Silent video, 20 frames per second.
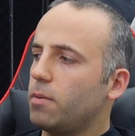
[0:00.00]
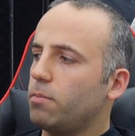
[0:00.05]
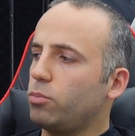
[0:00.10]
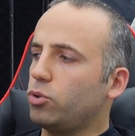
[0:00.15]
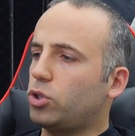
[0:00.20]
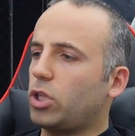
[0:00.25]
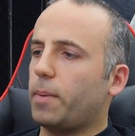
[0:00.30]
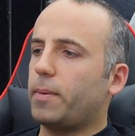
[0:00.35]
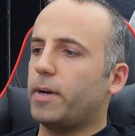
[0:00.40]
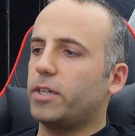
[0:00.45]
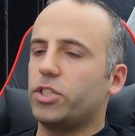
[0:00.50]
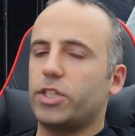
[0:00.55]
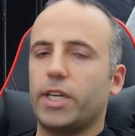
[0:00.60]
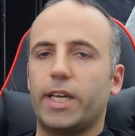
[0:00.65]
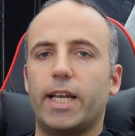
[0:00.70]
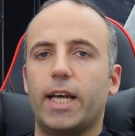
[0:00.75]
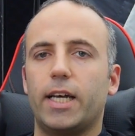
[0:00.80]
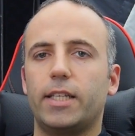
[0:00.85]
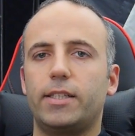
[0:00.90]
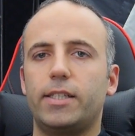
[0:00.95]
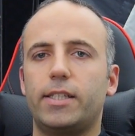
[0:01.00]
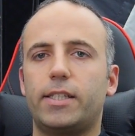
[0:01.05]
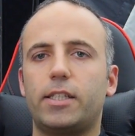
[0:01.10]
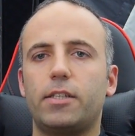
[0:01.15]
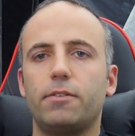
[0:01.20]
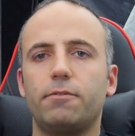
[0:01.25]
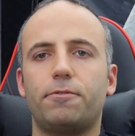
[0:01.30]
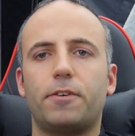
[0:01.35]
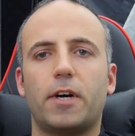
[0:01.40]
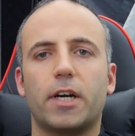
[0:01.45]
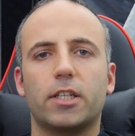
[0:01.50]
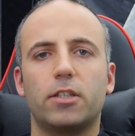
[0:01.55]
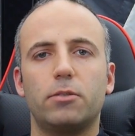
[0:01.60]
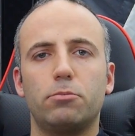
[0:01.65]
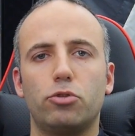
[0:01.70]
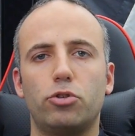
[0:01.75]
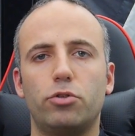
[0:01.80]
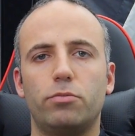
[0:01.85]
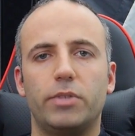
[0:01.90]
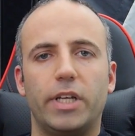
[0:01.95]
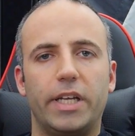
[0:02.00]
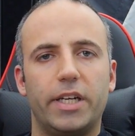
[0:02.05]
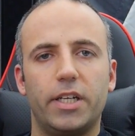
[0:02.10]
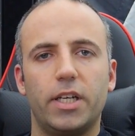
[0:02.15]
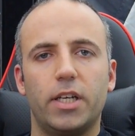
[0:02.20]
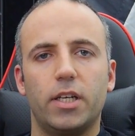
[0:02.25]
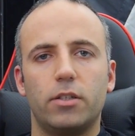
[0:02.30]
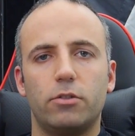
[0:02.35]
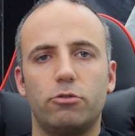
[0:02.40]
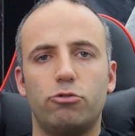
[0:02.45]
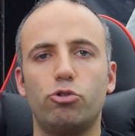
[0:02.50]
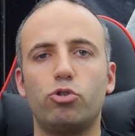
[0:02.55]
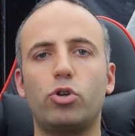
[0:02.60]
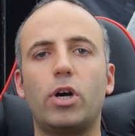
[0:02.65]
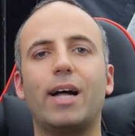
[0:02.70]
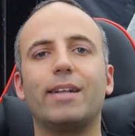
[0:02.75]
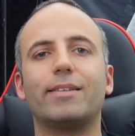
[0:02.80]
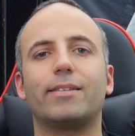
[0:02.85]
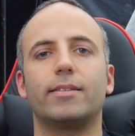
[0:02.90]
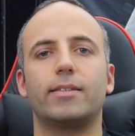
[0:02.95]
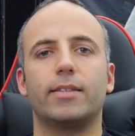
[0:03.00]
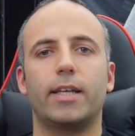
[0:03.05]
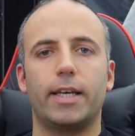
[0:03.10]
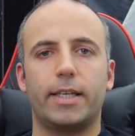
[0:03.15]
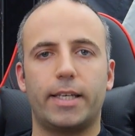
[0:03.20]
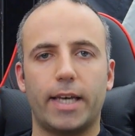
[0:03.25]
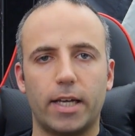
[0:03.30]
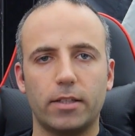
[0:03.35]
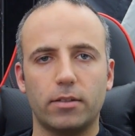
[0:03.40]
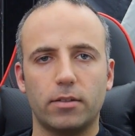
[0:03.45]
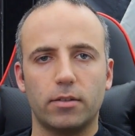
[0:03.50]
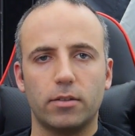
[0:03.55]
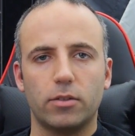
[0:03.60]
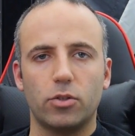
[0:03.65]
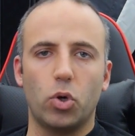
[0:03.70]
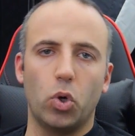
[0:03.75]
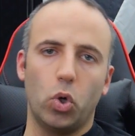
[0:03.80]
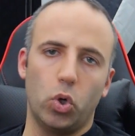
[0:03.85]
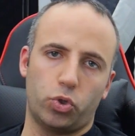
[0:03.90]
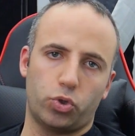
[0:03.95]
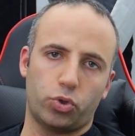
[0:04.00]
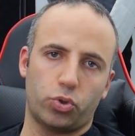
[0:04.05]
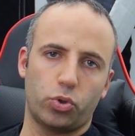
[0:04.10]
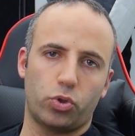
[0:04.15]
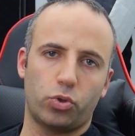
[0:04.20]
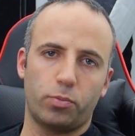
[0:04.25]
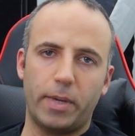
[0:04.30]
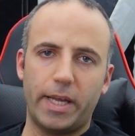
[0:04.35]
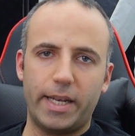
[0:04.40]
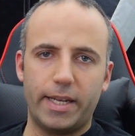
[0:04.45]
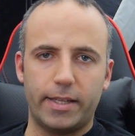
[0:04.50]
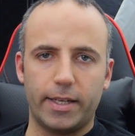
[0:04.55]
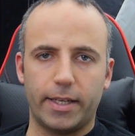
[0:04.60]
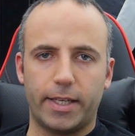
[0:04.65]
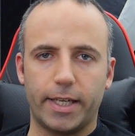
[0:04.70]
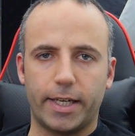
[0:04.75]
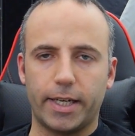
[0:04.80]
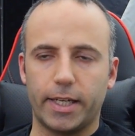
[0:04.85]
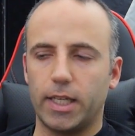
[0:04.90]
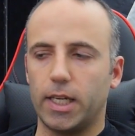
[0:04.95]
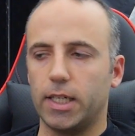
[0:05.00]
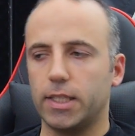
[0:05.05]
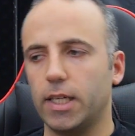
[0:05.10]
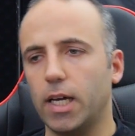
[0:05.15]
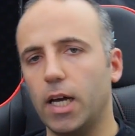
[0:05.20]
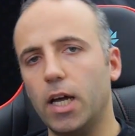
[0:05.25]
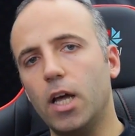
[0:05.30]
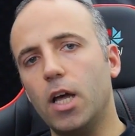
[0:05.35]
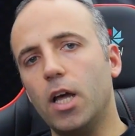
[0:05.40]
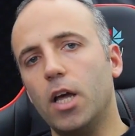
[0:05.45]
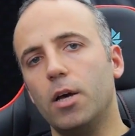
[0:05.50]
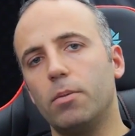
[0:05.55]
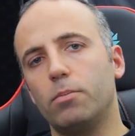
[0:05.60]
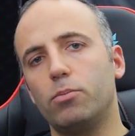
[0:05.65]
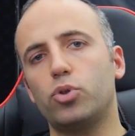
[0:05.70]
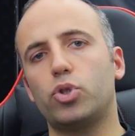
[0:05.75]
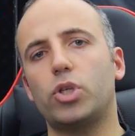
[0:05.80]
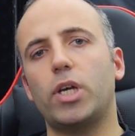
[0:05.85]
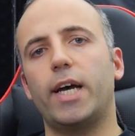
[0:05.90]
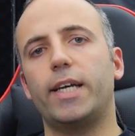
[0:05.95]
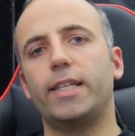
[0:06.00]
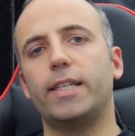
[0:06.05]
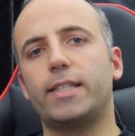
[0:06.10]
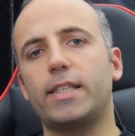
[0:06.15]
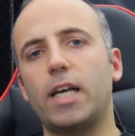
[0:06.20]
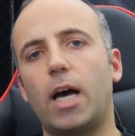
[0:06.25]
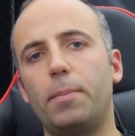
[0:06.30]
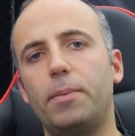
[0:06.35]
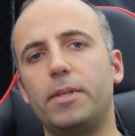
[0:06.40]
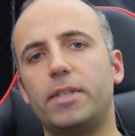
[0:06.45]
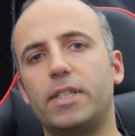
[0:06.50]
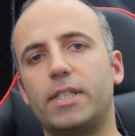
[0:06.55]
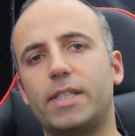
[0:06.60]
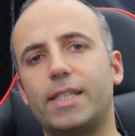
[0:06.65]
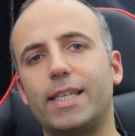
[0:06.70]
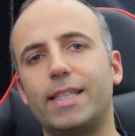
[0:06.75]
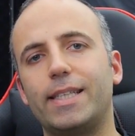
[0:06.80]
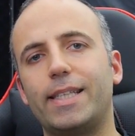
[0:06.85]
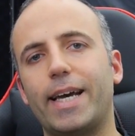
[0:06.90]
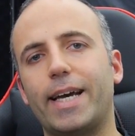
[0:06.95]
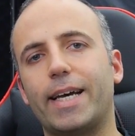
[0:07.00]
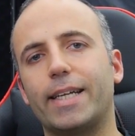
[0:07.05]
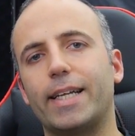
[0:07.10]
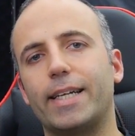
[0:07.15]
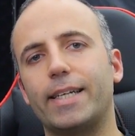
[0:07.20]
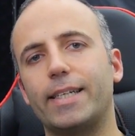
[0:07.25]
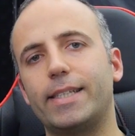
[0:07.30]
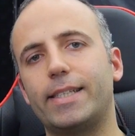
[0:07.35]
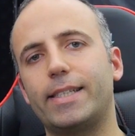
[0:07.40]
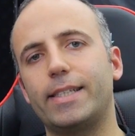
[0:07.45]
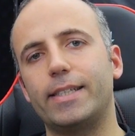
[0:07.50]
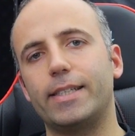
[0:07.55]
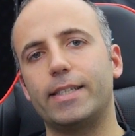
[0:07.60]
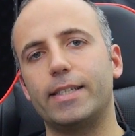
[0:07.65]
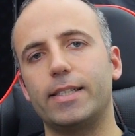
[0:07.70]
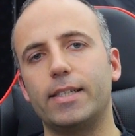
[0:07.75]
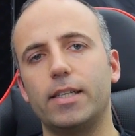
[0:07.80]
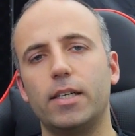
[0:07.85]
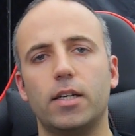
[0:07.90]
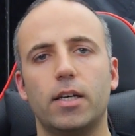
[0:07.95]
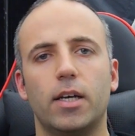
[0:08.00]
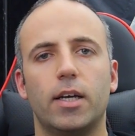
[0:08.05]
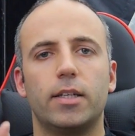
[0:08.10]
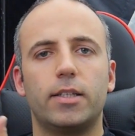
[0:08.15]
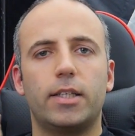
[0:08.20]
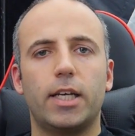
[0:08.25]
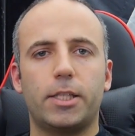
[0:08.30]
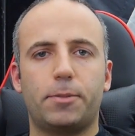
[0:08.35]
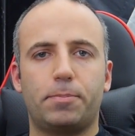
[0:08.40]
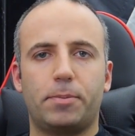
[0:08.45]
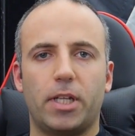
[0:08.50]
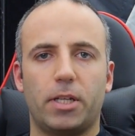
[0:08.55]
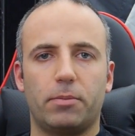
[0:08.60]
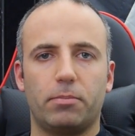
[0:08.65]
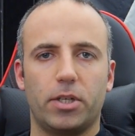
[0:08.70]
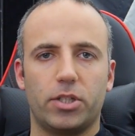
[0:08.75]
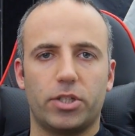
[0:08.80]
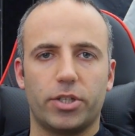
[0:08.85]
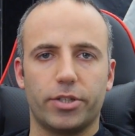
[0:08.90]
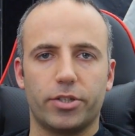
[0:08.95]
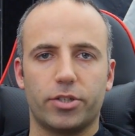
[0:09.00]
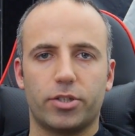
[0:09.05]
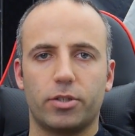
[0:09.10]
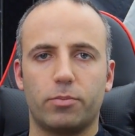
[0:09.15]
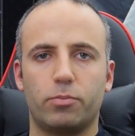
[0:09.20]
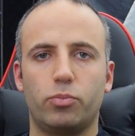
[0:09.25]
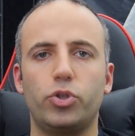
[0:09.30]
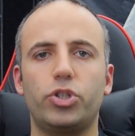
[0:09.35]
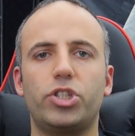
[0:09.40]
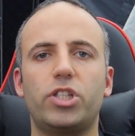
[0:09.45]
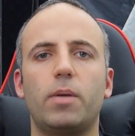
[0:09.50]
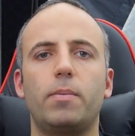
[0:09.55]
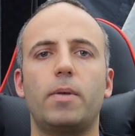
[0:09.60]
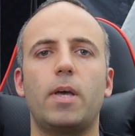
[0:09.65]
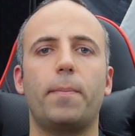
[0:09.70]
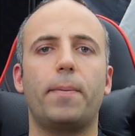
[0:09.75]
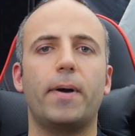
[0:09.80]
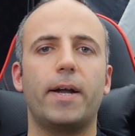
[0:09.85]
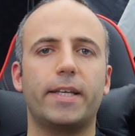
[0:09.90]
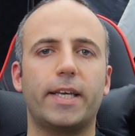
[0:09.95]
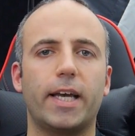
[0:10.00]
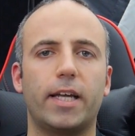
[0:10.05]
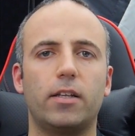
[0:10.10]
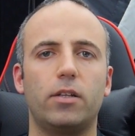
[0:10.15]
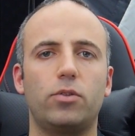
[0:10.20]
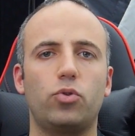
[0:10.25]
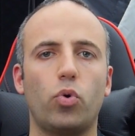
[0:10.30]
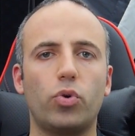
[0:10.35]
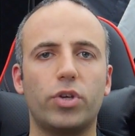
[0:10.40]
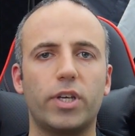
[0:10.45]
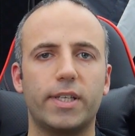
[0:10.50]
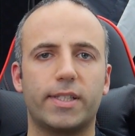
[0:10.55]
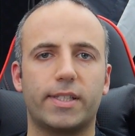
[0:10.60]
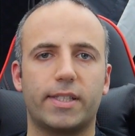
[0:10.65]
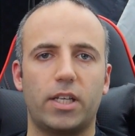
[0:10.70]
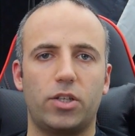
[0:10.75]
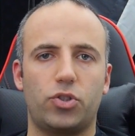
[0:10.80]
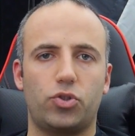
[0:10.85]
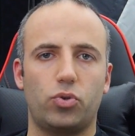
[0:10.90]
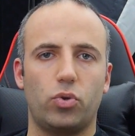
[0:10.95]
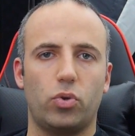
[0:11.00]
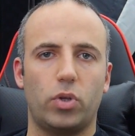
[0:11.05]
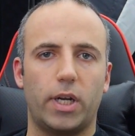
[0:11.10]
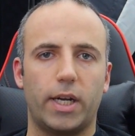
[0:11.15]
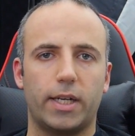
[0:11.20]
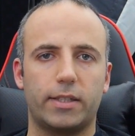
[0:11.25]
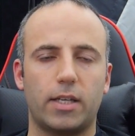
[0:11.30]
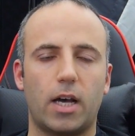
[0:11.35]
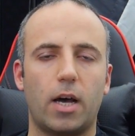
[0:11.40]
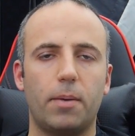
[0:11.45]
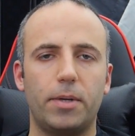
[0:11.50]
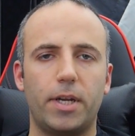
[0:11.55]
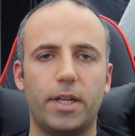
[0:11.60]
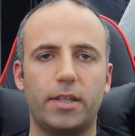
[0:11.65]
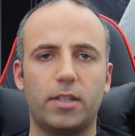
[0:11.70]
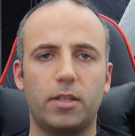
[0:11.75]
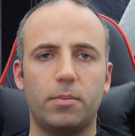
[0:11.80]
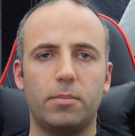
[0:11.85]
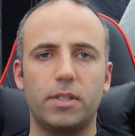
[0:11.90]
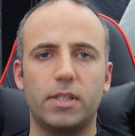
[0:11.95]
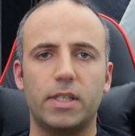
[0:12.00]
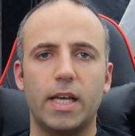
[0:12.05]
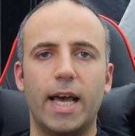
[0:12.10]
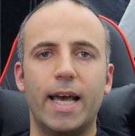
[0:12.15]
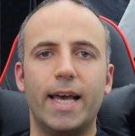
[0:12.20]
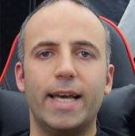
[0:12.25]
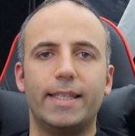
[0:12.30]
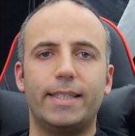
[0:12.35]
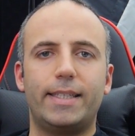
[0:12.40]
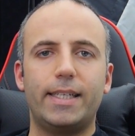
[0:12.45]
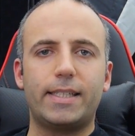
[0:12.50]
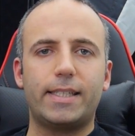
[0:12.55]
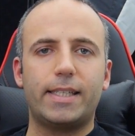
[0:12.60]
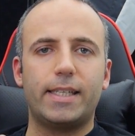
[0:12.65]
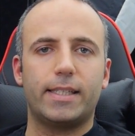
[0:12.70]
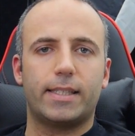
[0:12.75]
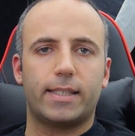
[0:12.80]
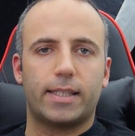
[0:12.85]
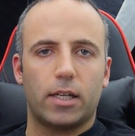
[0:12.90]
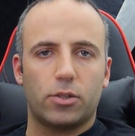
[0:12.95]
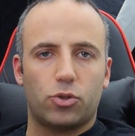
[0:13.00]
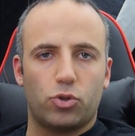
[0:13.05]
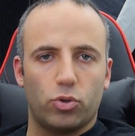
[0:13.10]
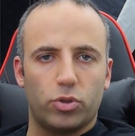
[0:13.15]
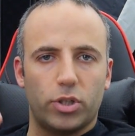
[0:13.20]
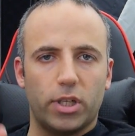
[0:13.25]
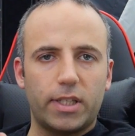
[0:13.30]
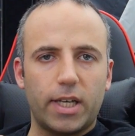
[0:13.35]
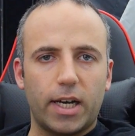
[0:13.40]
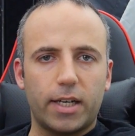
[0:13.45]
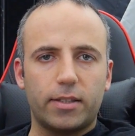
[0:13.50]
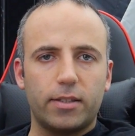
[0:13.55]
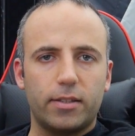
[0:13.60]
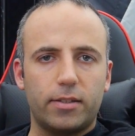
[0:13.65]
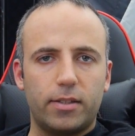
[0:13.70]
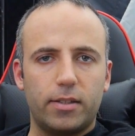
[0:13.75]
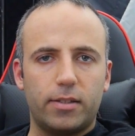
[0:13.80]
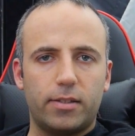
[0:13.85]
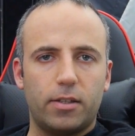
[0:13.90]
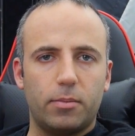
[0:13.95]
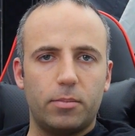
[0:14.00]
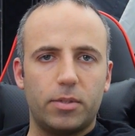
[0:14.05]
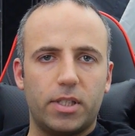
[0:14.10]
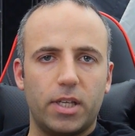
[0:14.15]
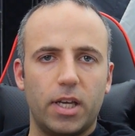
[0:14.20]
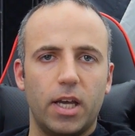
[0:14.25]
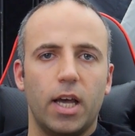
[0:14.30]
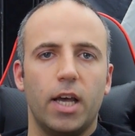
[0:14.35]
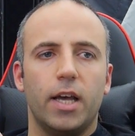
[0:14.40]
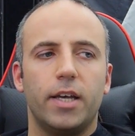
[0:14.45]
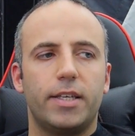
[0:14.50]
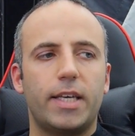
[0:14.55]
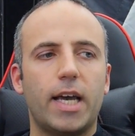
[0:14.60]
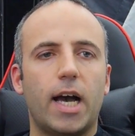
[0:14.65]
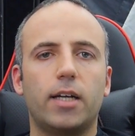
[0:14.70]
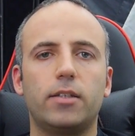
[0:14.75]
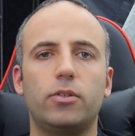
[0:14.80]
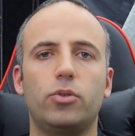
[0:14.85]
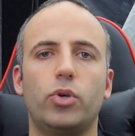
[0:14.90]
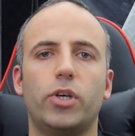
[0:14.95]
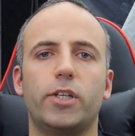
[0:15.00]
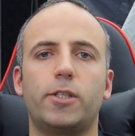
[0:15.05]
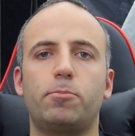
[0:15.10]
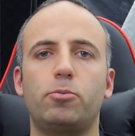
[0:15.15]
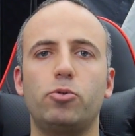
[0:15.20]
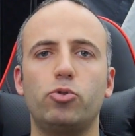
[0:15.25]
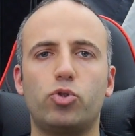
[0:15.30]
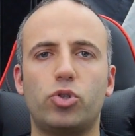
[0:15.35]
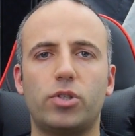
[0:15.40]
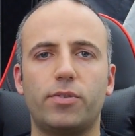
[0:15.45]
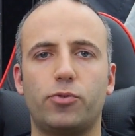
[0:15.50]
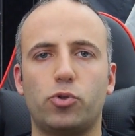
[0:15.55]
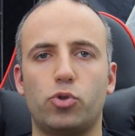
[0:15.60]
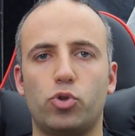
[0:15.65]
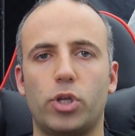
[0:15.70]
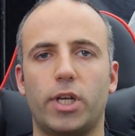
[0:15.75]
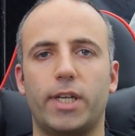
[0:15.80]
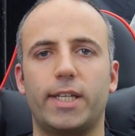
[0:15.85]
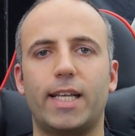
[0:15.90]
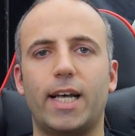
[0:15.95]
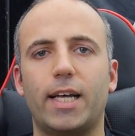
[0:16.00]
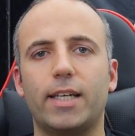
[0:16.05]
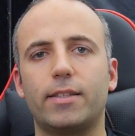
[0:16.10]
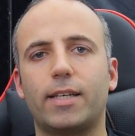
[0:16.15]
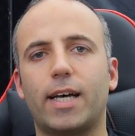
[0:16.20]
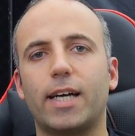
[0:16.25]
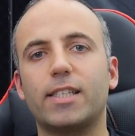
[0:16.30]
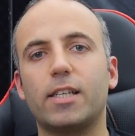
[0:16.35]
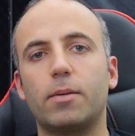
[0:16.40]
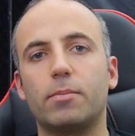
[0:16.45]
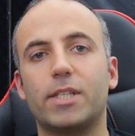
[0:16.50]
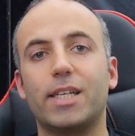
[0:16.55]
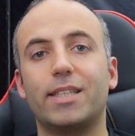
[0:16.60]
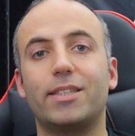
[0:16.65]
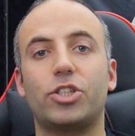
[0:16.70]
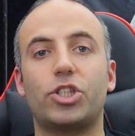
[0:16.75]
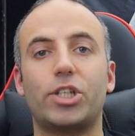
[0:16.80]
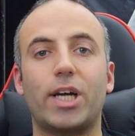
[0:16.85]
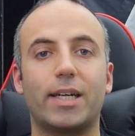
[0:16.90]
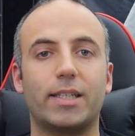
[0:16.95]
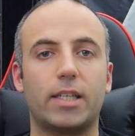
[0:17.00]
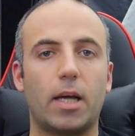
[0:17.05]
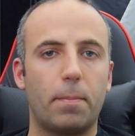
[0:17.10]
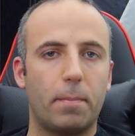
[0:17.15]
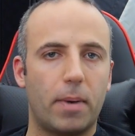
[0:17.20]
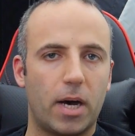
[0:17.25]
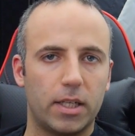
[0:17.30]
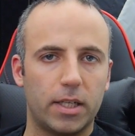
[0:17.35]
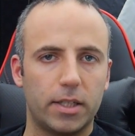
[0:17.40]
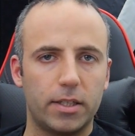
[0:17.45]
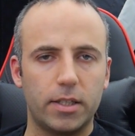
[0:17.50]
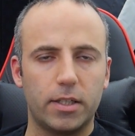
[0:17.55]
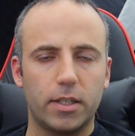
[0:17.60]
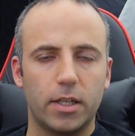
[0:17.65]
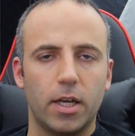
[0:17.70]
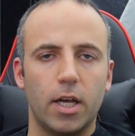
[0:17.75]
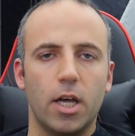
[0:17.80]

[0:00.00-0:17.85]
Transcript: Bu tabancayla diskin farklı bölümlerini yük altındayken ölçtük belli dakikalarda. Bu sayede sabit diskin ne kadar ısındığını tespit etmeye çalıştık. Bu işlemi yaparken de docking station olarak tabir ettiğimiz disk istasyonuna taktık diskimizi. Yani USB 3.0 üzerinden kasamıza dışarıdan bağladık.